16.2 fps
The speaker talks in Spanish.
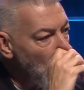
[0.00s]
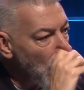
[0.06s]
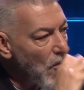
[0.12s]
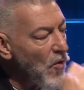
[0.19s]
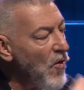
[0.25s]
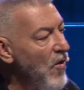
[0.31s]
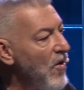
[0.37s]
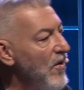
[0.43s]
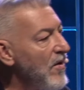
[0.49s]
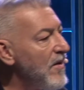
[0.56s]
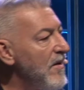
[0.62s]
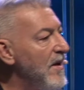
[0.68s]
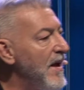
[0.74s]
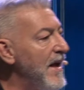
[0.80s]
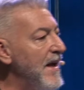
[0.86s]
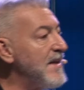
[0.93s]
con
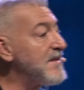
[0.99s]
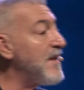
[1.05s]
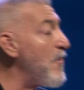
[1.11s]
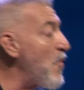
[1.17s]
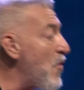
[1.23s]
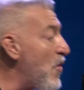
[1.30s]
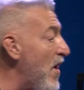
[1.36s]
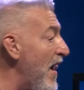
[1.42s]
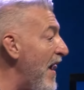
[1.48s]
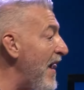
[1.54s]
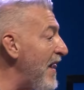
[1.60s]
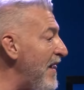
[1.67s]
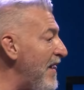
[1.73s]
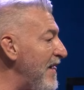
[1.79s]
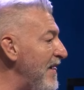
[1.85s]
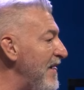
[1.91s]
esta
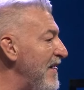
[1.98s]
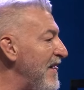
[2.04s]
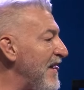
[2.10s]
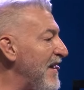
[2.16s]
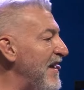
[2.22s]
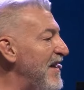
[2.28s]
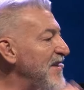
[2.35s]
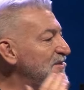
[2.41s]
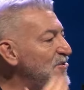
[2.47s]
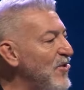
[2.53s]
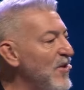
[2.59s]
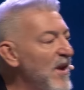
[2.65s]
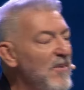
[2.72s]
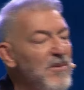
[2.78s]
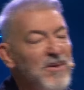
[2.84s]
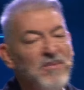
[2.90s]
mujer que la
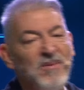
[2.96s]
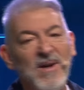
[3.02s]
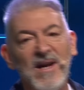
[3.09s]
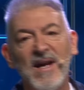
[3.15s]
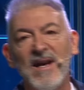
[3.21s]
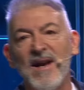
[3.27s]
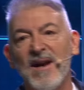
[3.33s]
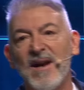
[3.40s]
historia bíblica la